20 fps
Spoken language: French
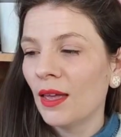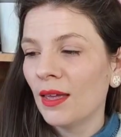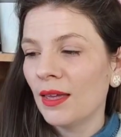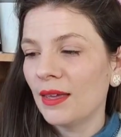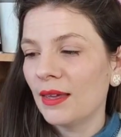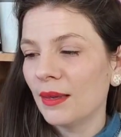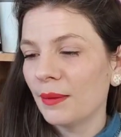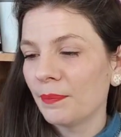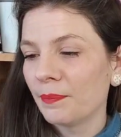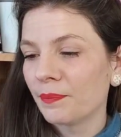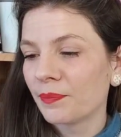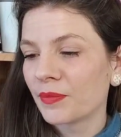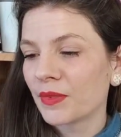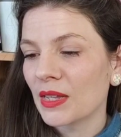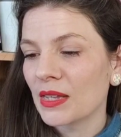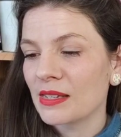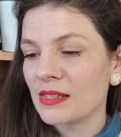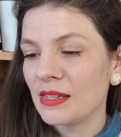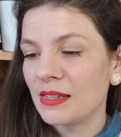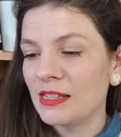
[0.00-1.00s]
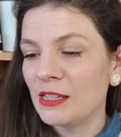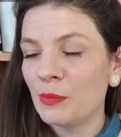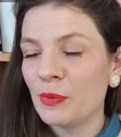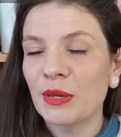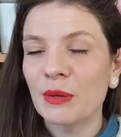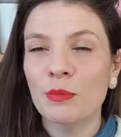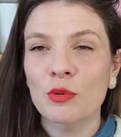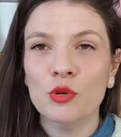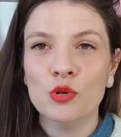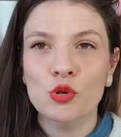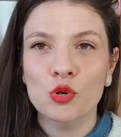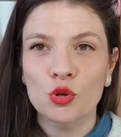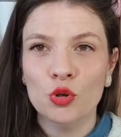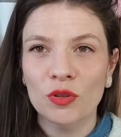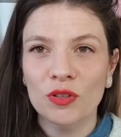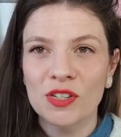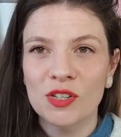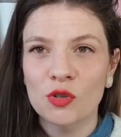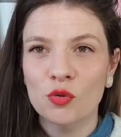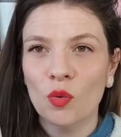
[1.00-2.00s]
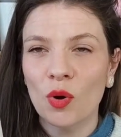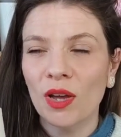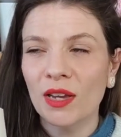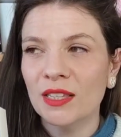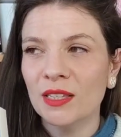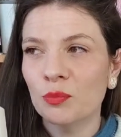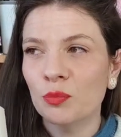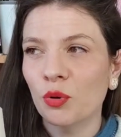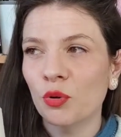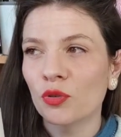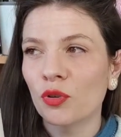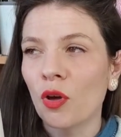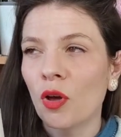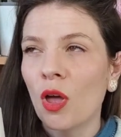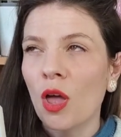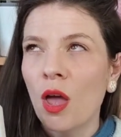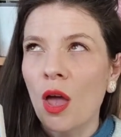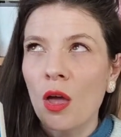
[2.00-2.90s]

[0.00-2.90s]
Et mm, c'est typiquement ce genre d'histoire qui, pendant